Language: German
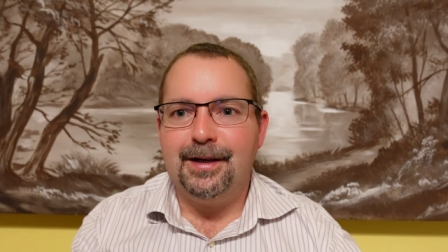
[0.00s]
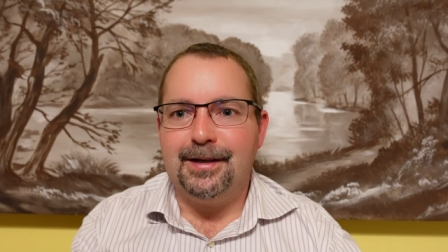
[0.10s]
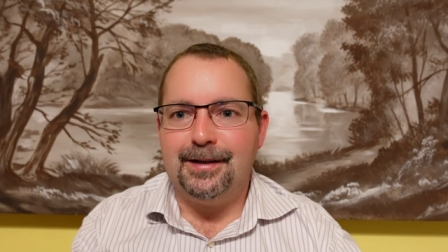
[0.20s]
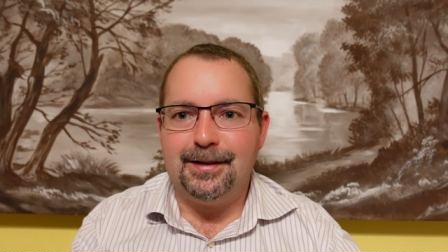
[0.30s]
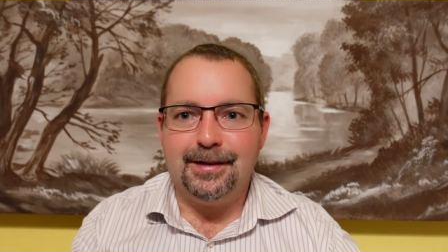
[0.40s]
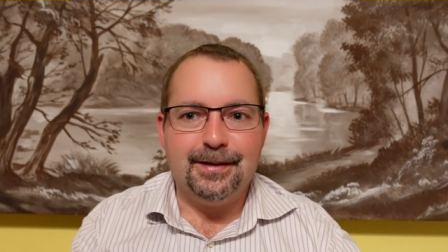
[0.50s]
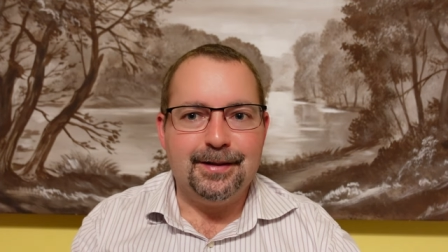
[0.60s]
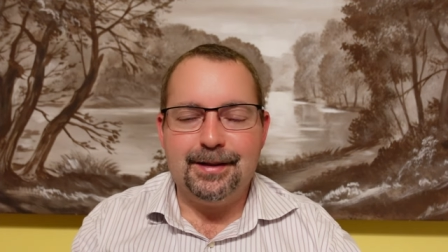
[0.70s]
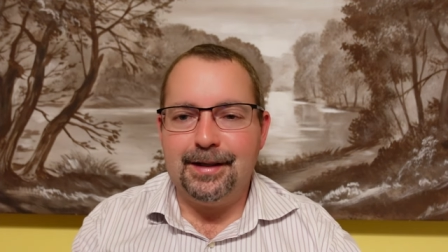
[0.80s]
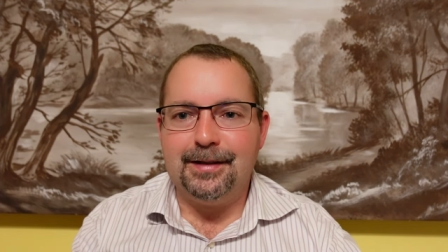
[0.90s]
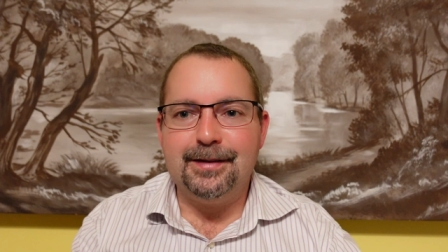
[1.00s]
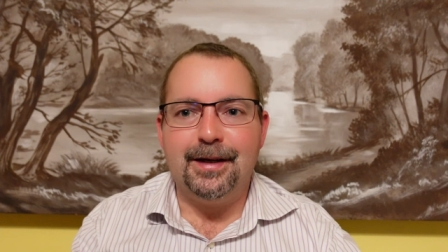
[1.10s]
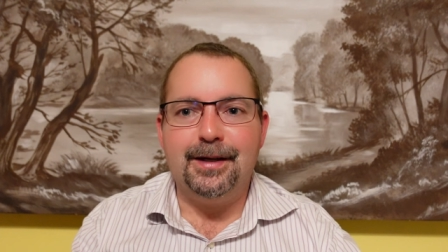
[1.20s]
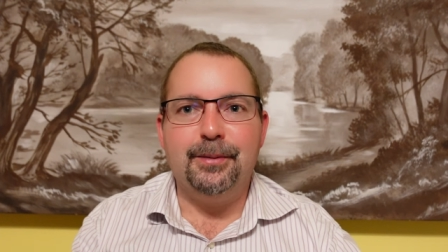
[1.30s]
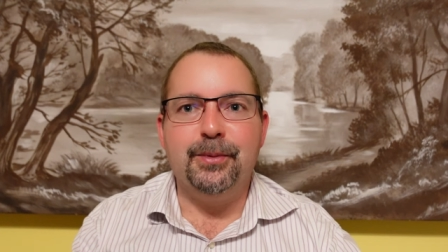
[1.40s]
äh,
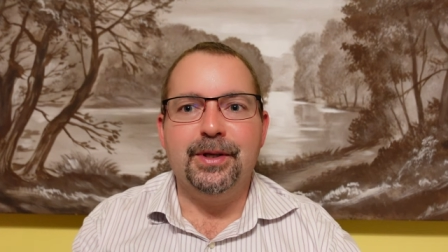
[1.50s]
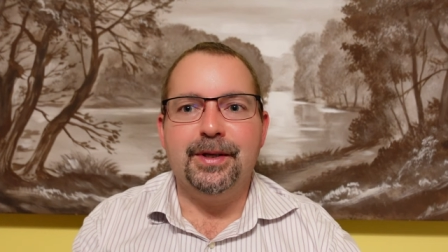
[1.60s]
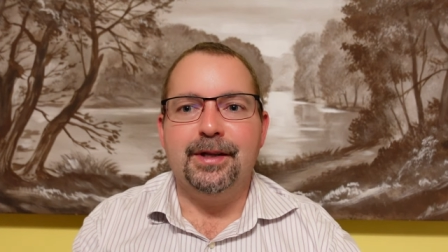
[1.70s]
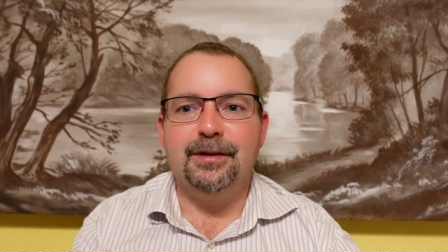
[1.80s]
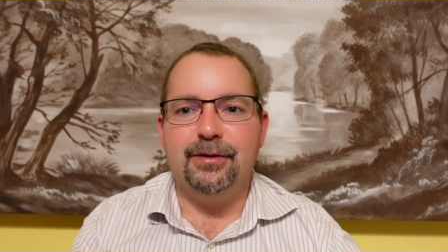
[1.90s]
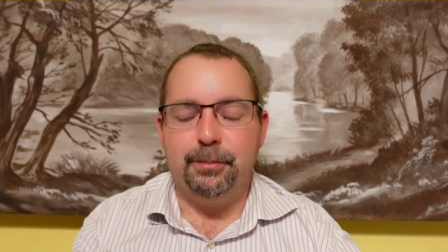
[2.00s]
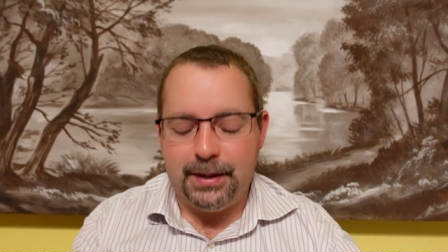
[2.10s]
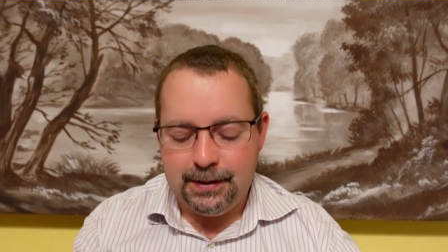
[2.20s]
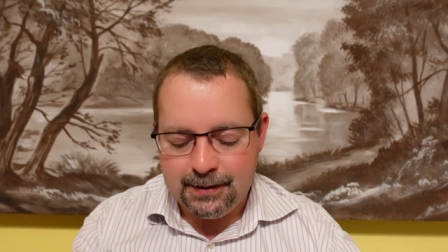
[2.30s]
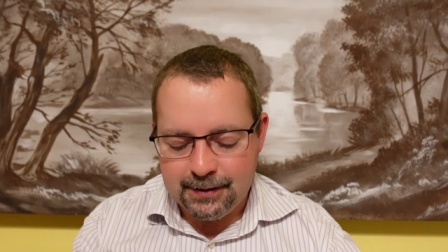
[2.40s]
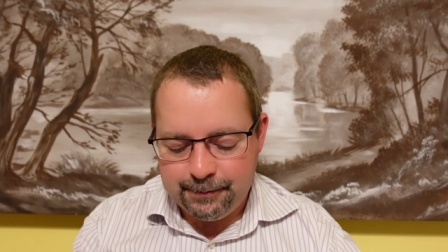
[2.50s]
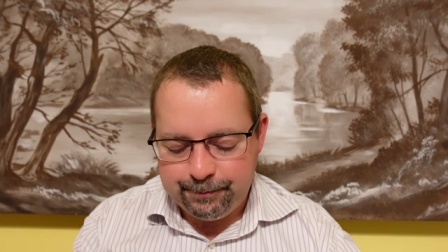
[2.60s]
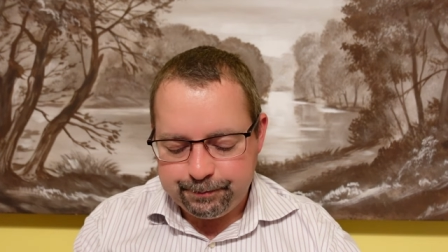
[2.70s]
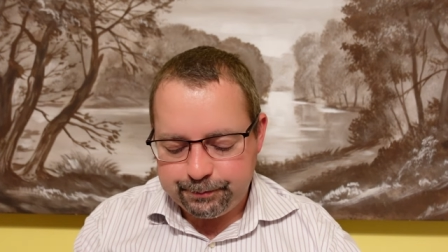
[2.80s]
Erdteile miteinander verbinden.